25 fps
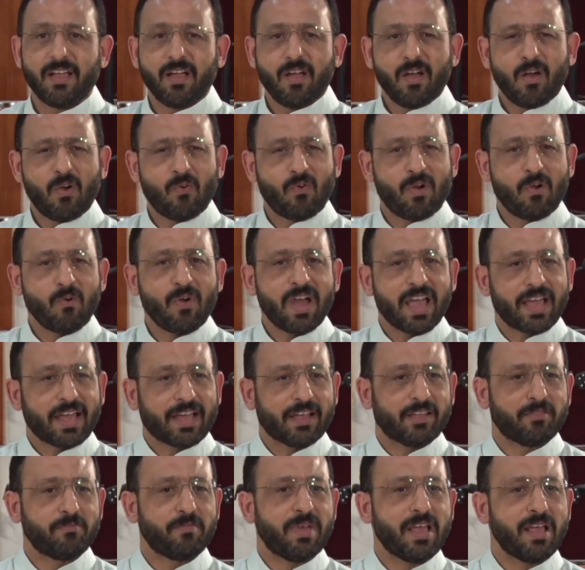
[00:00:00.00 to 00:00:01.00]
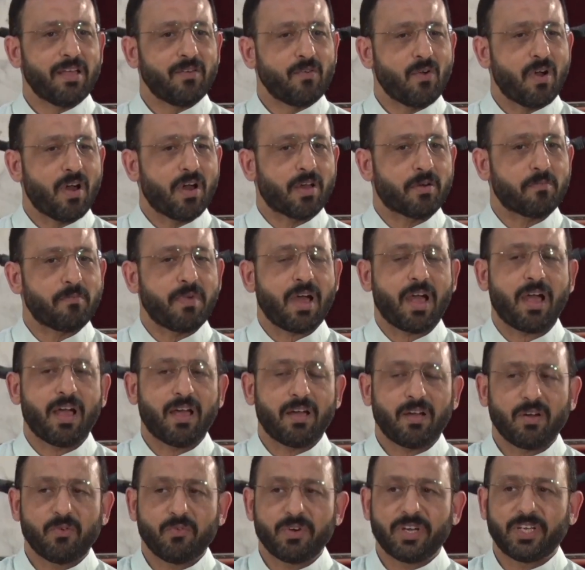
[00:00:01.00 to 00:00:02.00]
هو واخد باله
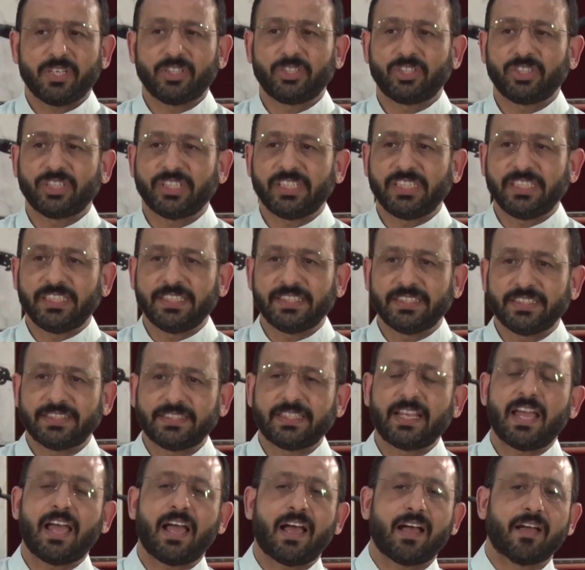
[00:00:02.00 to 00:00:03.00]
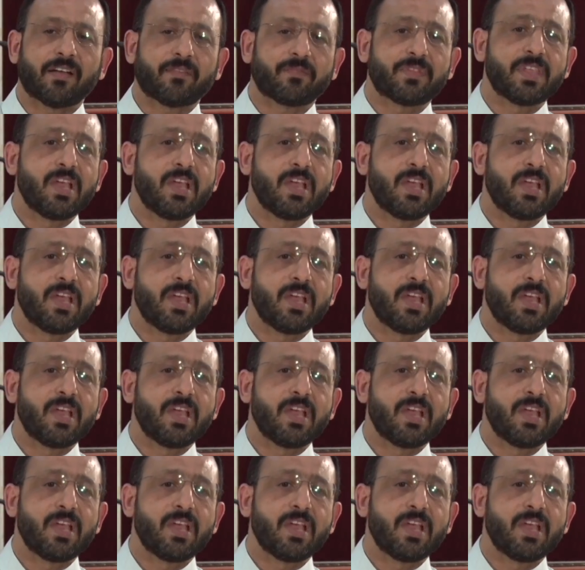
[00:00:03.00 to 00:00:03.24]
24 ساعة